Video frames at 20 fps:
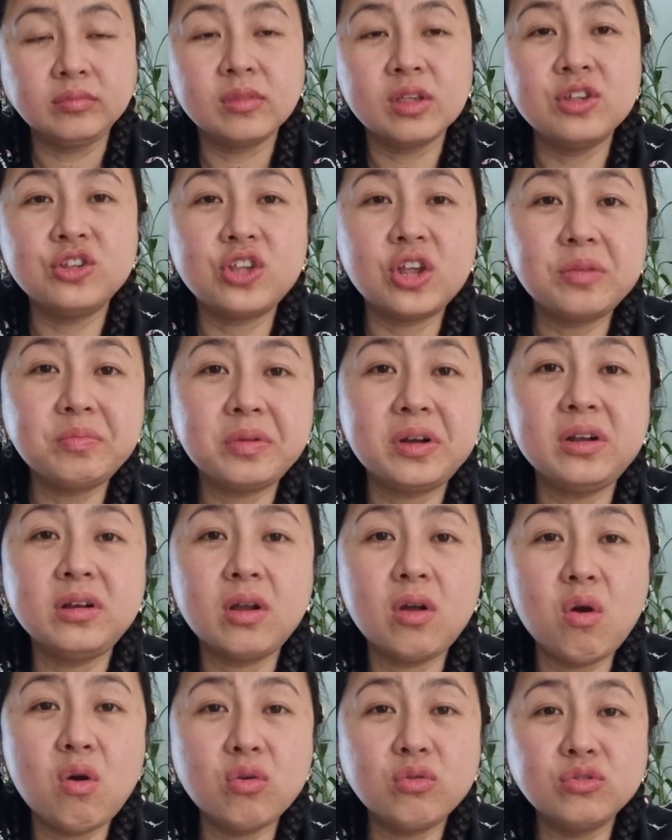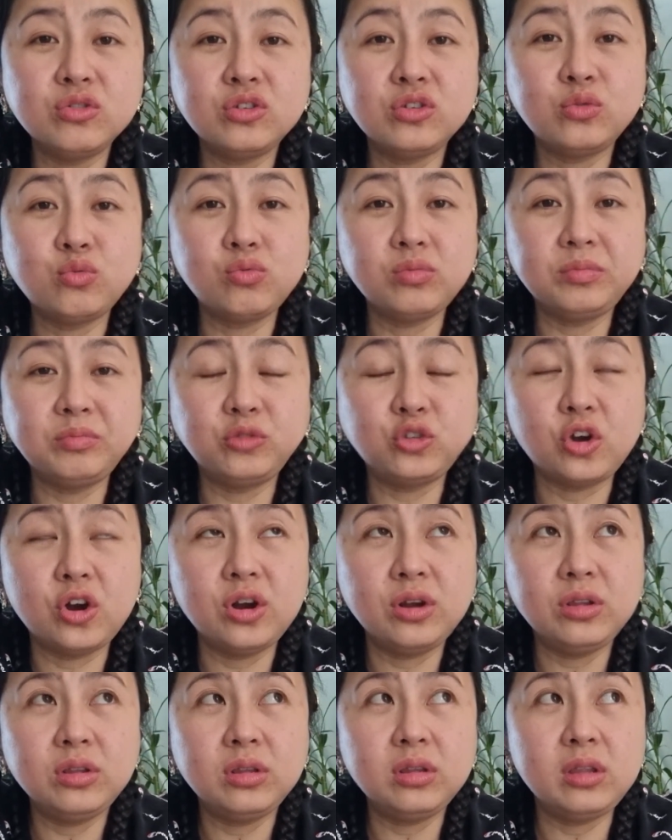Set pa ng August
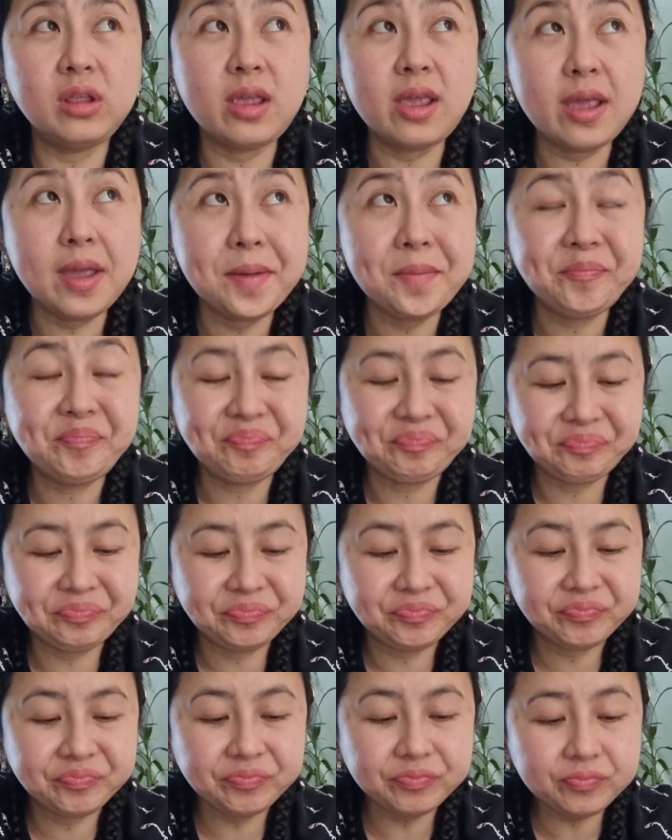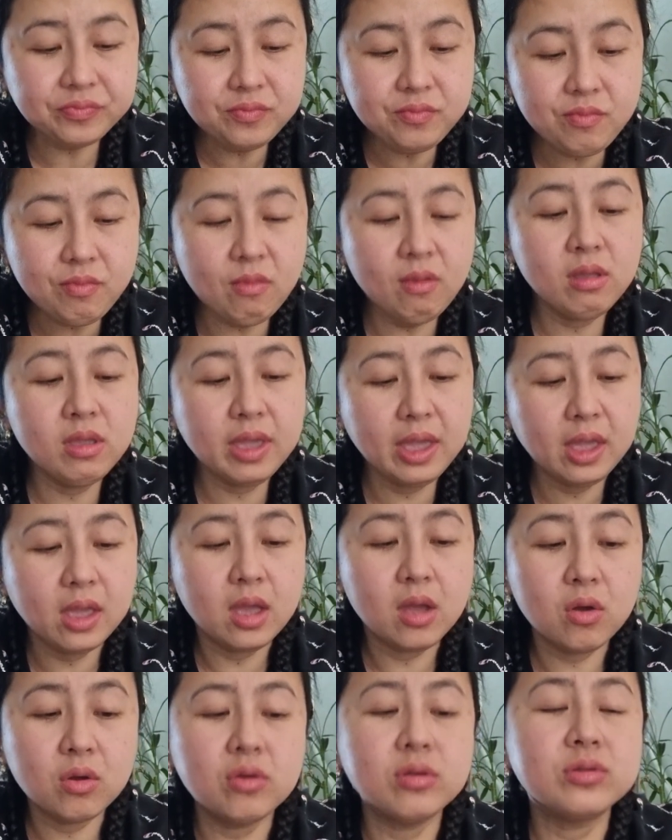30. Yeah,
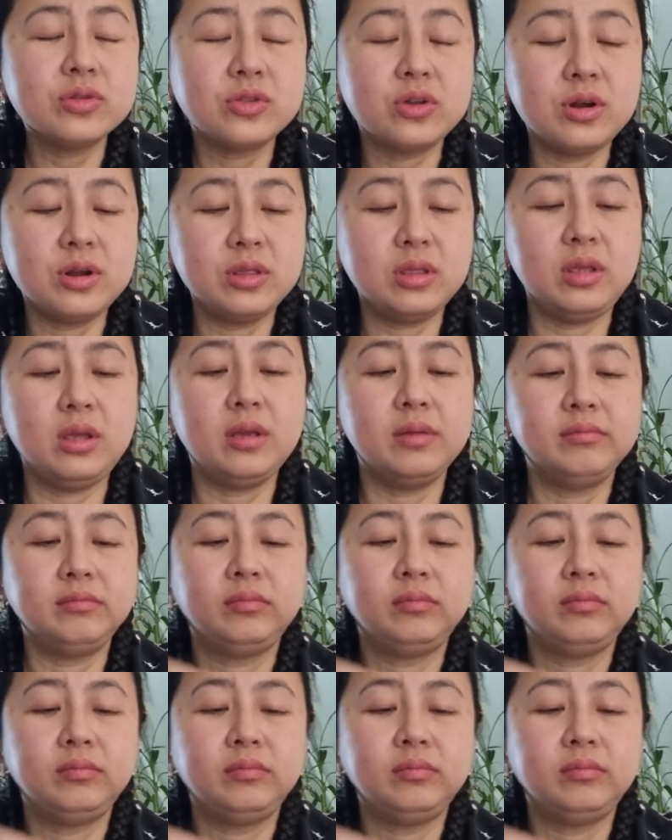August 30.